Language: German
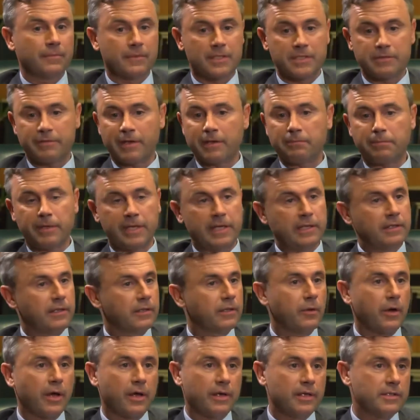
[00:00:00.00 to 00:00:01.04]
Das werden
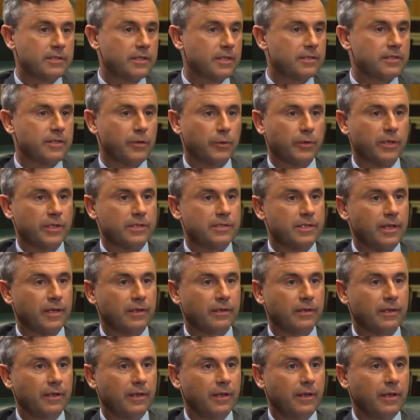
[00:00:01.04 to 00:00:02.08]
Behindertenorganisationen
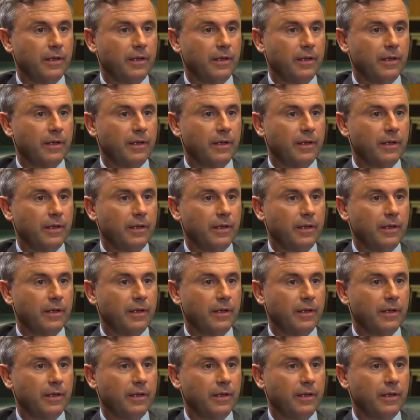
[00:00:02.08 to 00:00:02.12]
sein.